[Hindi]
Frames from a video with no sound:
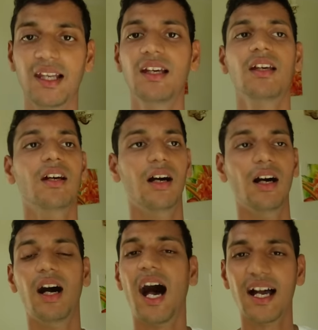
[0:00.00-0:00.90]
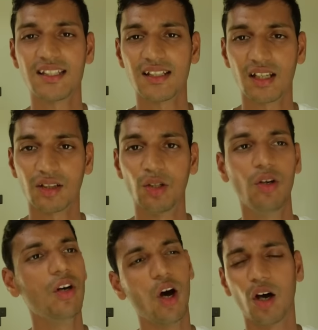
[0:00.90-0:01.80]
पहले आ जा सकते
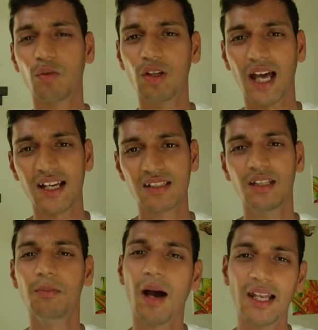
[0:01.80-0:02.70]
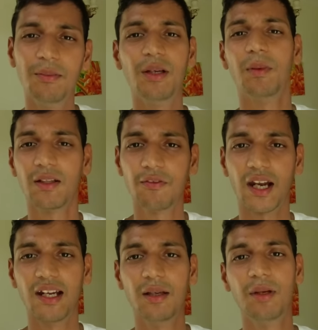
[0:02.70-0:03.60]
हो और वो लास्ट दिन माले में मतलब
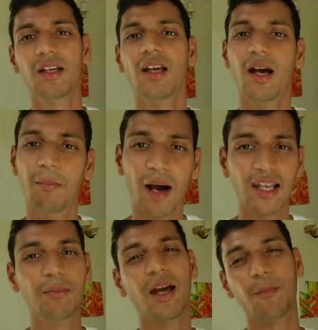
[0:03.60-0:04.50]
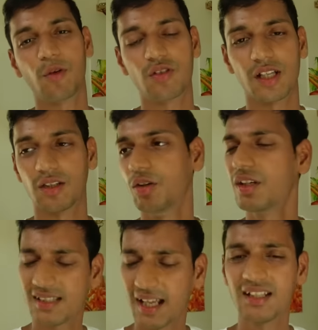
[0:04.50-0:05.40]
फ्राइडे में माले में आप रुक सकते
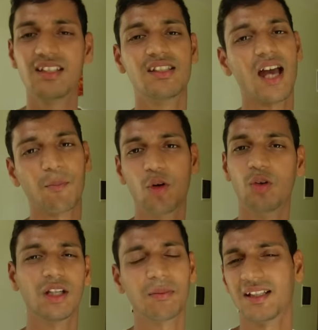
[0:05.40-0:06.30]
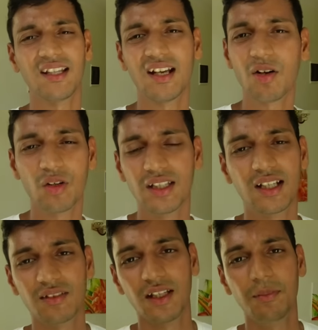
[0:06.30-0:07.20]
हो ये सारी चीज़ें आपको ओनर बता देगा कोई
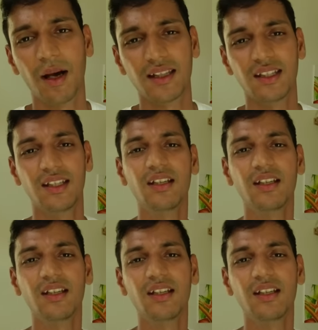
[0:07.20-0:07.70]
दिक्कत वाली बात